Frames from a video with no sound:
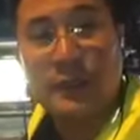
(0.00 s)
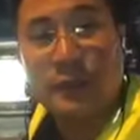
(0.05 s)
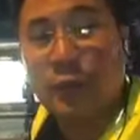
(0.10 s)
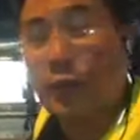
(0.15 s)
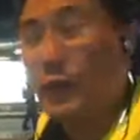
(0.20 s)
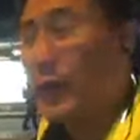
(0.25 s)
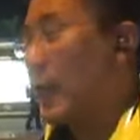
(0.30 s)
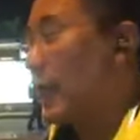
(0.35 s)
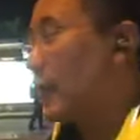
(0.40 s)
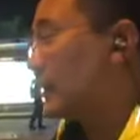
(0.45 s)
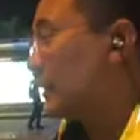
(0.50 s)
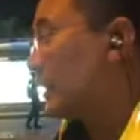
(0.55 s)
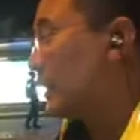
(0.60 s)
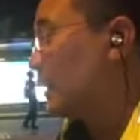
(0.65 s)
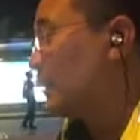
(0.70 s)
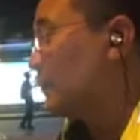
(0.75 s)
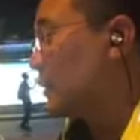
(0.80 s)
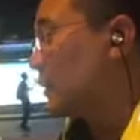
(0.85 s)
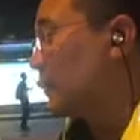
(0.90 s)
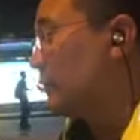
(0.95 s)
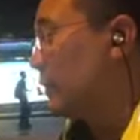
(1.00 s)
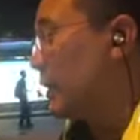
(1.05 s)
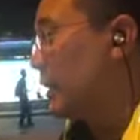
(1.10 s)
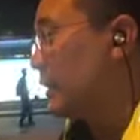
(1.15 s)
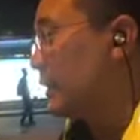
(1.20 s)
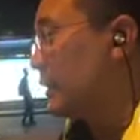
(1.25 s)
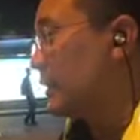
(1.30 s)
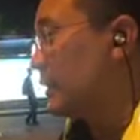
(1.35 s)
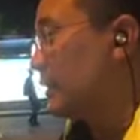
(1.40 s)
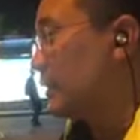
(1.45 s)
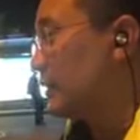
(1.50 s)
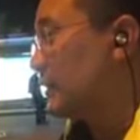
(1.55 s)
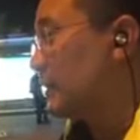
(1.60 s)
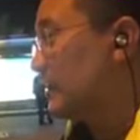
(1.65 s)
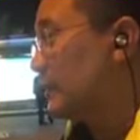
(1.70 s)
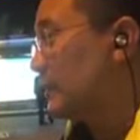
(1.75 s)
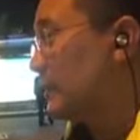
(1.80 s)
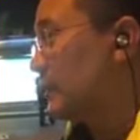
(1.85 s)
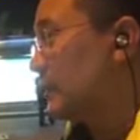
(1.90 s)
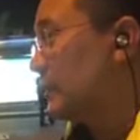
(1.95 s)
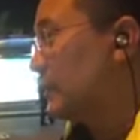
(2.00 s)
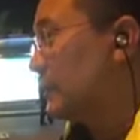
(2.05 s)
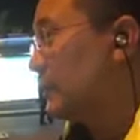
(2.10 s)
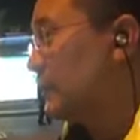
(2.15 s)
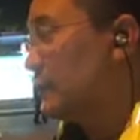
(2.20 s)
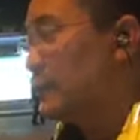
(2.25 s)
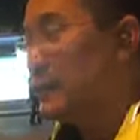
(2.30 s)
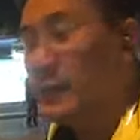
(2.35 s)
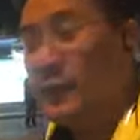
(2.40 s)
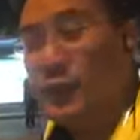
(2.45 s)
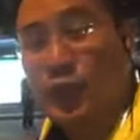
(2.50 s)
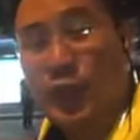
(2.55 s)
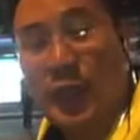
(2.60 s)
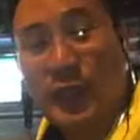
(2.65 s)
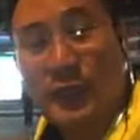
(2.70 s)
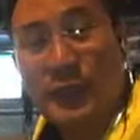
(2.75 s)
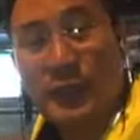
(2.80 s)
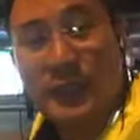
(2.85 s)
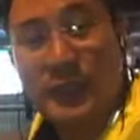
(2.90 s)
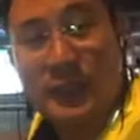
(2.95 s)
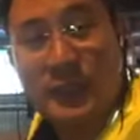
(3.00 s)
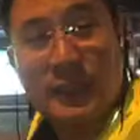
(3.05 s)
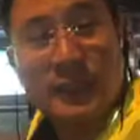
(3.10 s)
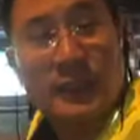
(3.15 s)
ทุกอย่างในบริเวณ Charter